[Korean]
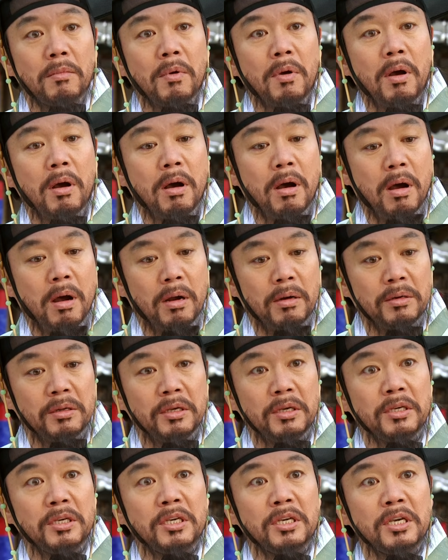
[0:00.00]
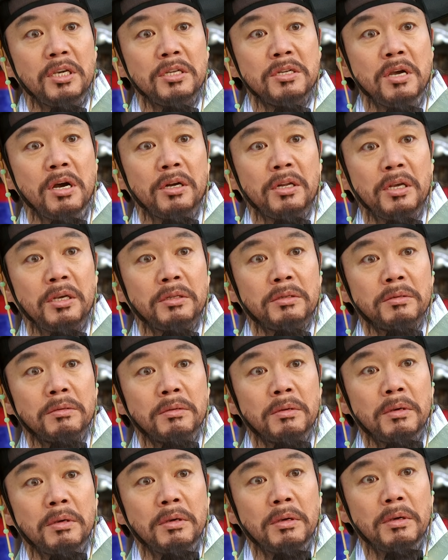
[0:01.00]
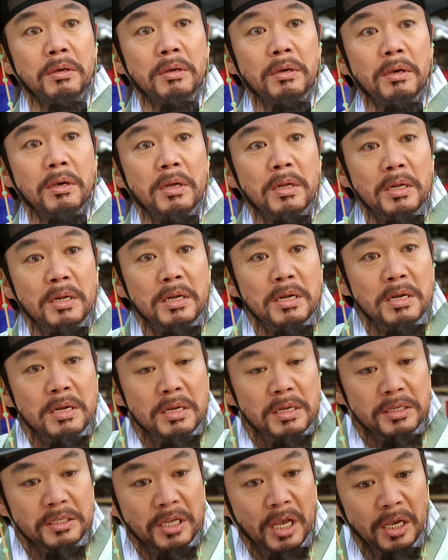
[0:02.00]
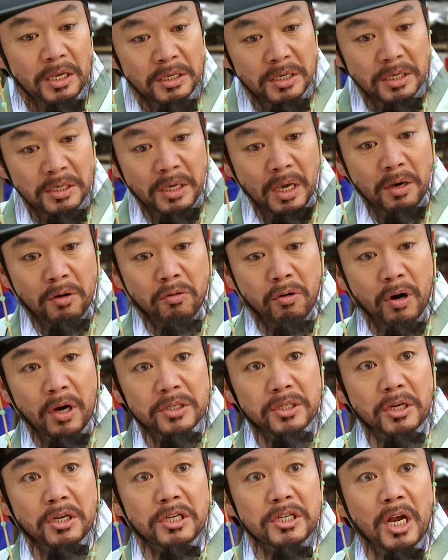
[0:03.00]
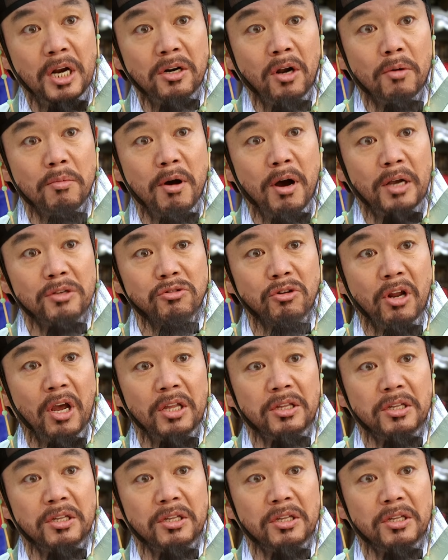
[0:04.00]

아니 인연이 생긴 게 고와서 그냥 넘어가 주려